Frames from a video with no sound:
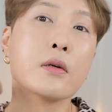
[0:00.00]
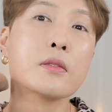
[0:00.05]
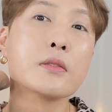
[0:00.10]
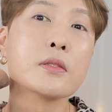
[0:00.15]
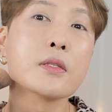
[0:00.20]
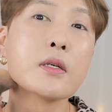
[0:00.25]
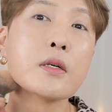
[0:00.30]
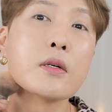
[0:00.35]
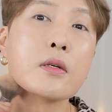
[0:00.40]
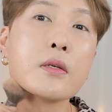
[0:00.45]

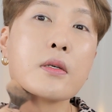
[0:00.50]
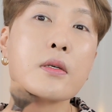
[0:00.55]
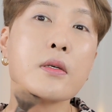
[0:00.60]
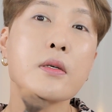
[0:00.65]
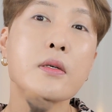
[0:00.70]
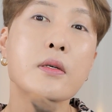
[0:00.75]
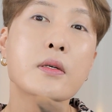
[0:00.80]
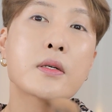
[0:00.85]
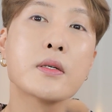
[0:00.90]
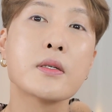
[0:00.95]
자, 여기
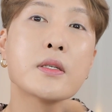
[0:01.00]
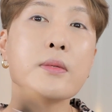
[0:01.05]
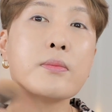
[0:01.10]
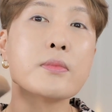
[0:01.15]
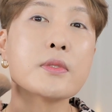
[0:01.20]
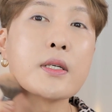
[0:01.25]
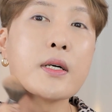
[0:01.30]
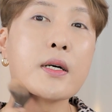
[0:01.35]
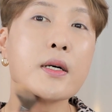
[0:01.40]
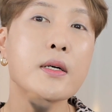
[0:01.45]

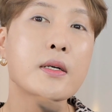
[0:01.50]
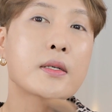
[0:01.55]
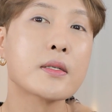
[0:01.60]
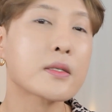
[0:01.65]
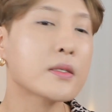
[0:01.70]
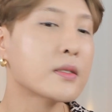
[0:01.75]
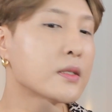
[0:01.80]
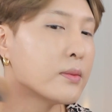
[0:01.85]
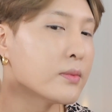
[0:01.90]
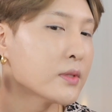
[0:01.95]

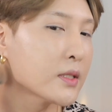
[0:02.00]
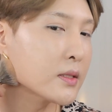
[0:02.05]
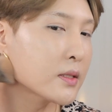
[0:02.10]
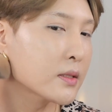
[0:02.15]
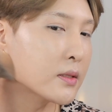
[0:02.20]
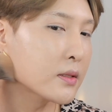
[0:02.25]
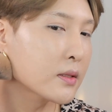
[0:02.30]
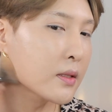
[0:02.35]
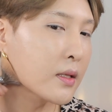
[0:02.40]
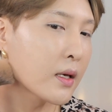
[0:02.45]
그림자
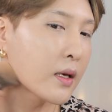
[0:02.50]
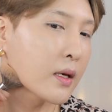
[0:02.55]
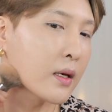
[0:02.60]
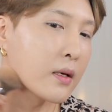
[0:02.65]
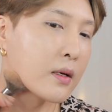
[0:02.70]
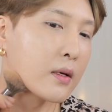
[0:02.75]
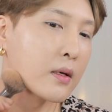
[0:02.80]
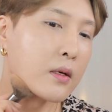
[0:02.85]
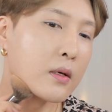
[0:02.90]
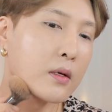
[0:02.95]
지는데
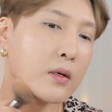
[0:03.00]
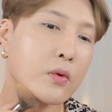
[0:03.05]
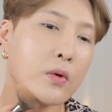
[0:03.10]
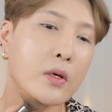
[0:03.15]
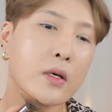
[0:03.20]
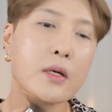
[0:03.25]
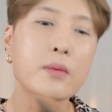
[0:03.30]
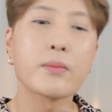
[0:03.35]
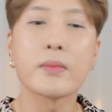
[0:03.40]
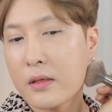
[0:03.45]

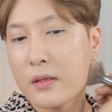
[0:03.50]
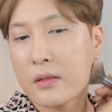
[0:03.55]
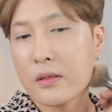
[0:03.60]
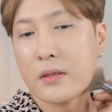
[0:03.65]
외곽만.